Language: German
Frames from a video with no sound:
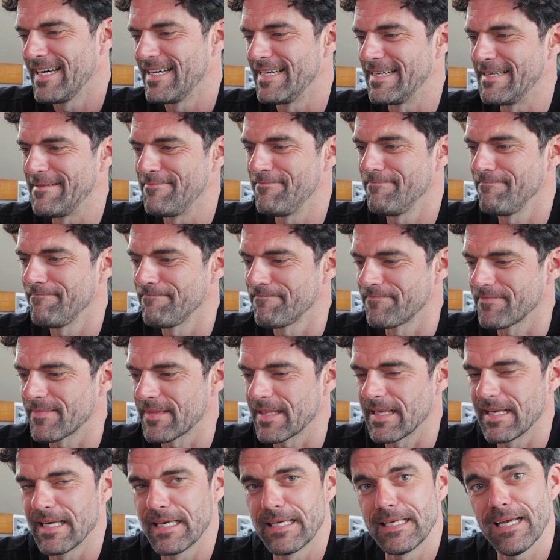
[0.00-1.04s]
Ähm,
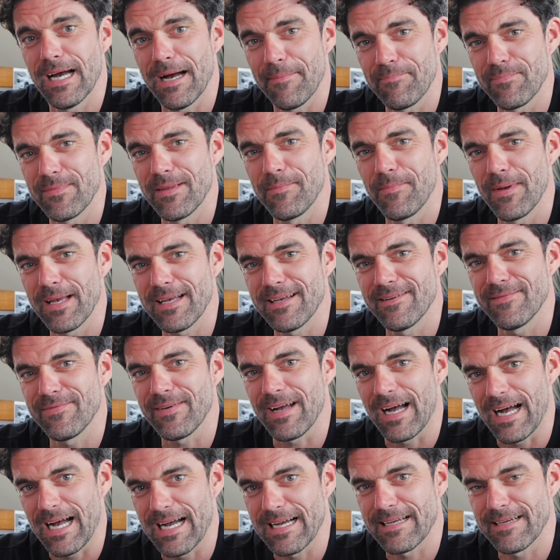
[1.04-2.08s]
ihr habt eine Menge
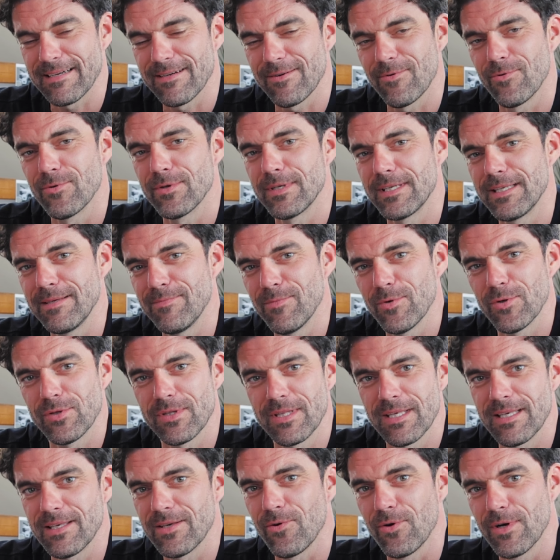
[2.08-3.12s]
Fragen und die
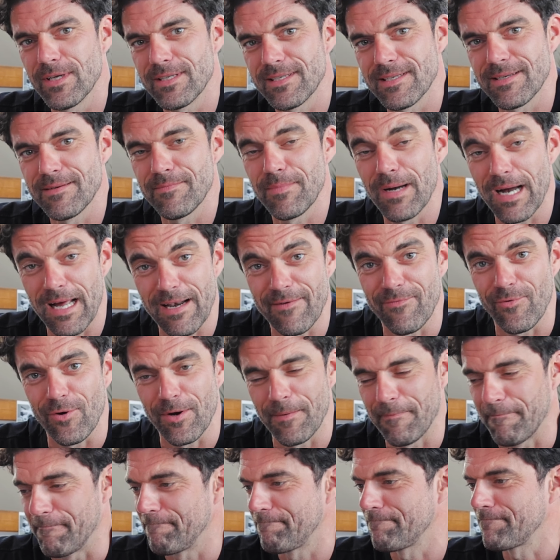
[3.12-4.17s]
möchte ich heute
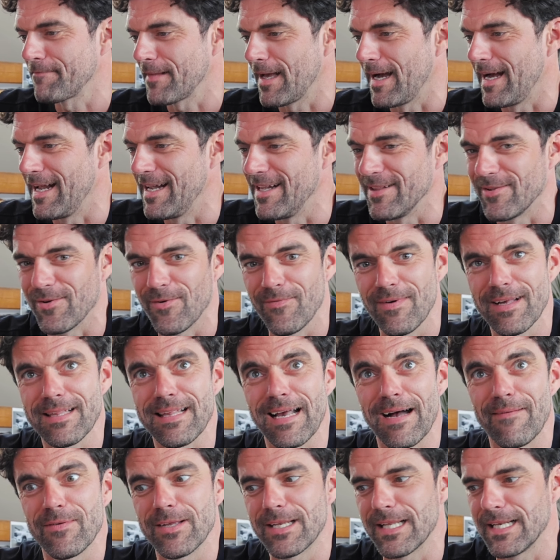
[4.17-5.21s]
beantworten. Also,
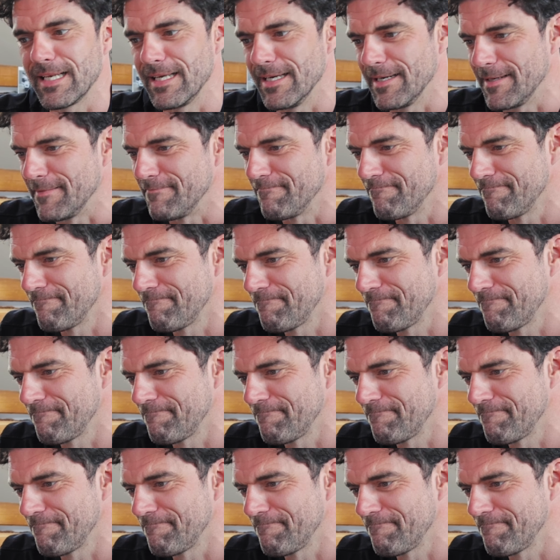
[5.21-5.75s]
was haben wir denn hier?